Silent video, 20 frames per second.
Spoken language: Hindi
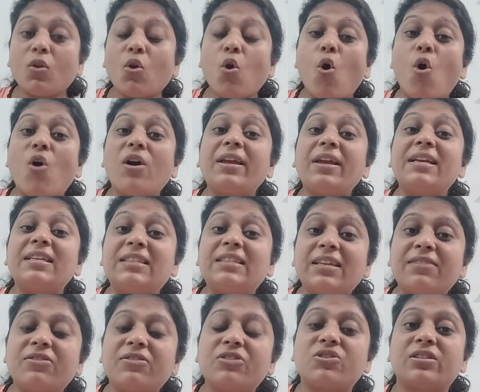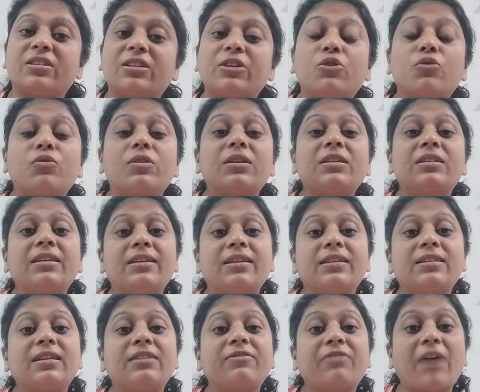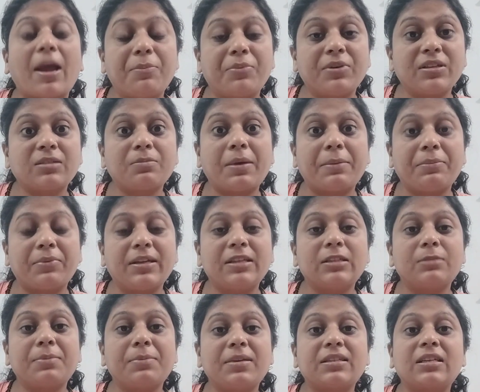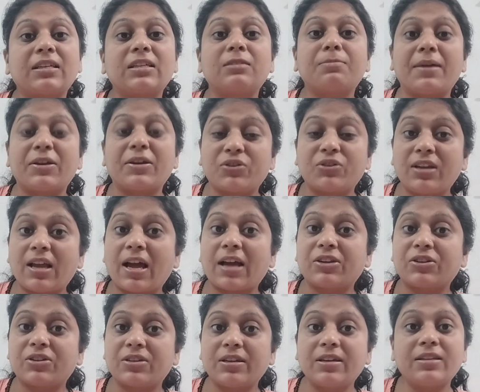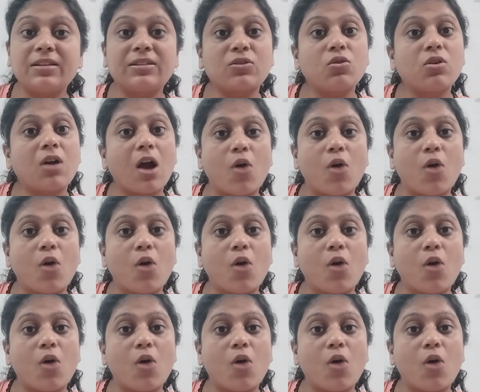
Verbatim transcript: और इसी वजह से क्योंकि सीरस एंड फाइब्रस मेम्ब्रेन्स पे इसका स्पेशल एक्शन है इसको